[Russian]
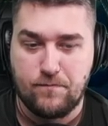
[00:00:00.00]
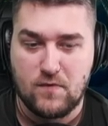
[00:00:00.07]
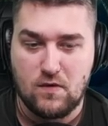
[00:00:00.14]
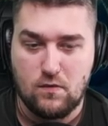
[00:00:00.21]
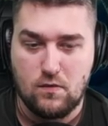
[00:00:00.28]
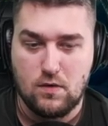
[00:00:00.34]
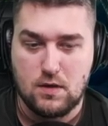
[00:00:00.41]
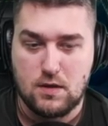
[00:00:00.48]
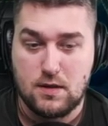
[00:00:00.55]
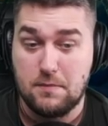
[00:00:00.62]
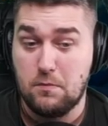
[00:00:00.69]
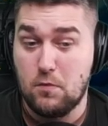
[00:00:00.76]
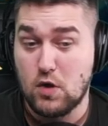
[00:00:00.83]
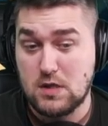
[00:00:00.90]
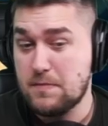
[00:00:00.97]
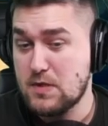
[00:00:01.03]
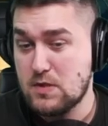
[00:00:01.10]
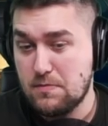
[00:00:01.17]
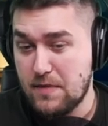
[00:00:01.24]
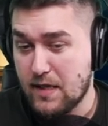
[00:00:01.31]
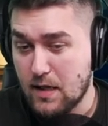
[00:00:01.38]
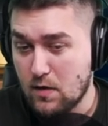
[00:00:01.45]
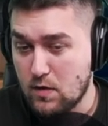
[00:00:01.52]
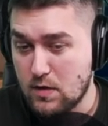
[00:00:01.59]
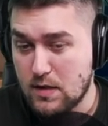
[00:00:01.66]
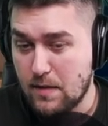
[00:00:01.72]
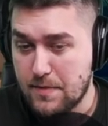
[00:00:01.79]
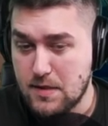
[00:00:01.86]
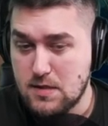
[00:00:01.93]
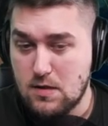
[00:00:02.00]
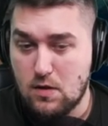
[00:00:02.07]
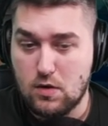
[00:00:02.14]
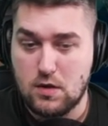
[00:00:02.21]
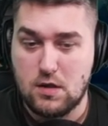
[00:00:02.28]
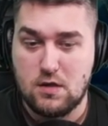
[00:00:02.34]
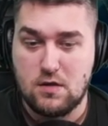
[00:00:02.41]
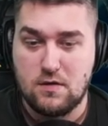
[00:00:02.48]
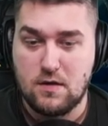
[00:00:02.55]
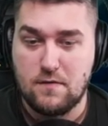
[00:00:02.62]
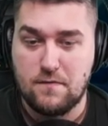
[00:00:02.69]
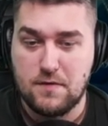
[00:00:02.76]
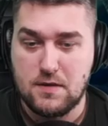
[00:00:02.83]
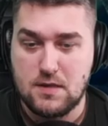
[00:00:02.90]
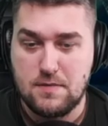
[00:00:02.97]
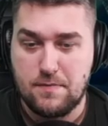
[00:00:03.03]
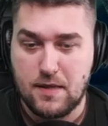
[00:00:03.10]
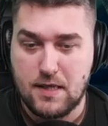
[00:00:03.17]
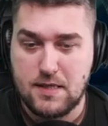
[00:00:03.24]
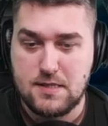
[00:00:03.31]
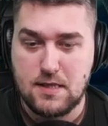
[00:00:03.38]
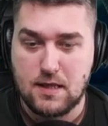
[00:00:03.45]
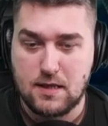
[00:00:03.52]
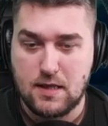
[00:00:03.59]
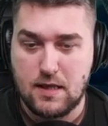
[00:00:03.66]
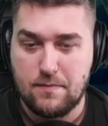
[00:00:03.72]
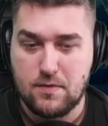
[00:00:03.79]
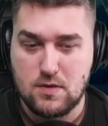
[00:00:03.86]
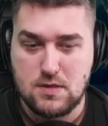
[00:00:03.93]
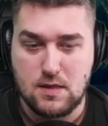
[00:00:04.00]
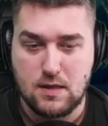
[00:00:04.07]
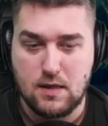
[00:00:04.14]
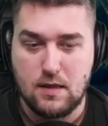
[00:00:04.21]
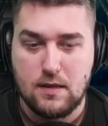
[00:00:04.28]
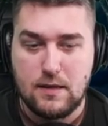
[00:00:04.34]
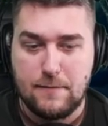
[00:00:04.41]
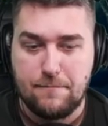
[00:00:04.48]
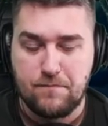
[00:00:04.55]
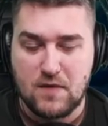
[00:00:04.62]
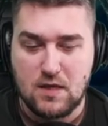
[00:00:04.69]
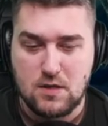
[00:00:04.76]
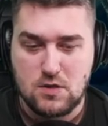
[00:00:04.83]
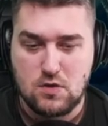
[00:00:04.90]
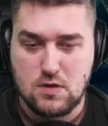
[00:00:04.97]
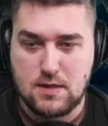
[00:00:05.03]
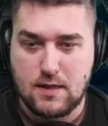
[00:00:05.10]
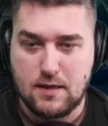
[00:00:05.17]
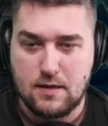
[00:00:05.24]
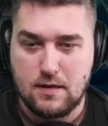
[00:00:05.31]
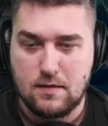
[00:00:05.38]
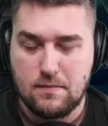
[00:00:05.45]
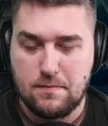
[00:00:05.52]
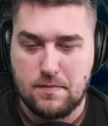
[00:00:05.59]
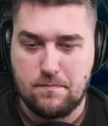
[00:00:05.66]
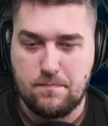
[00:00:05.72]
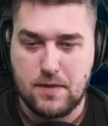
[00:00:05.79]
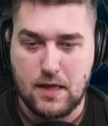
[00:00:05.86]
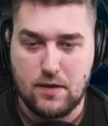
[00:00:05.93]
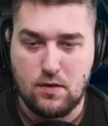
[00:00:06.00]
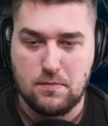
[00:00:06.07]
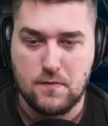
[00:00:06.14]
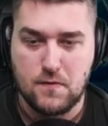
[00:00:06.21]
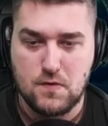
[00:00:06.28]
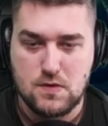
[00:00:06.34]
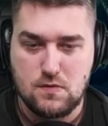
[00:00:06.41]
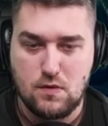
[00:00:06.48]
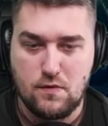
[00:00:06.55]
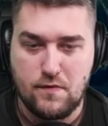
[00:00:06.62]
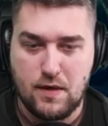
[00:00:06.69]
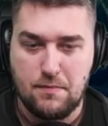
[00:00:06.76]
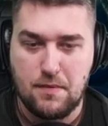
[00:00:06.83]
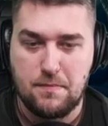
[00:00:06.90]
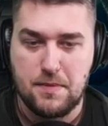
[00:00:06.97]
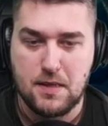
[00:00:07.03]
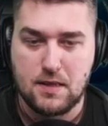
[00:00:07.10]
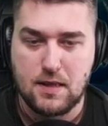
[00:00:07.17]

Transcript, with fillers: Ну вот. Э, может быть, у меня какой-то определенный вид депрессии, когда я просто жестко проебываю свое время перед